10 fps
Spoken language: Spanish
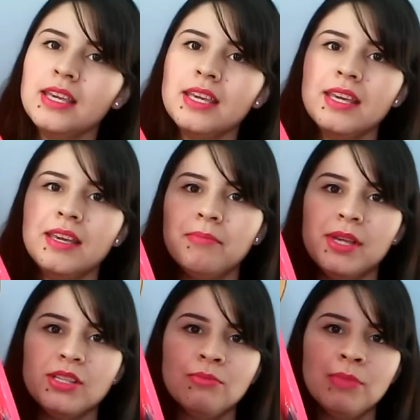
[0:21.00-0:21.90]
Y
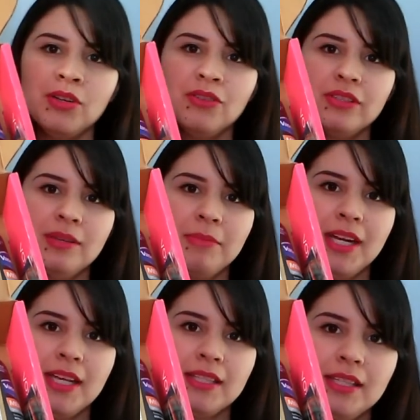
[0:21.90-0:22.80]
más o menos se
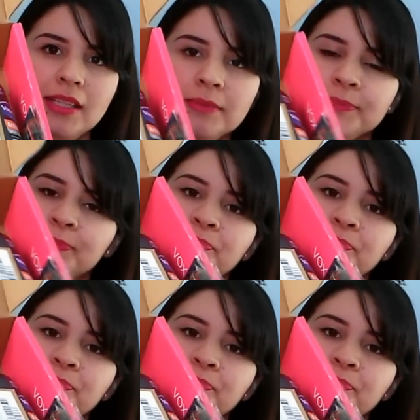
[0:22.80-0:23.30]
mira así.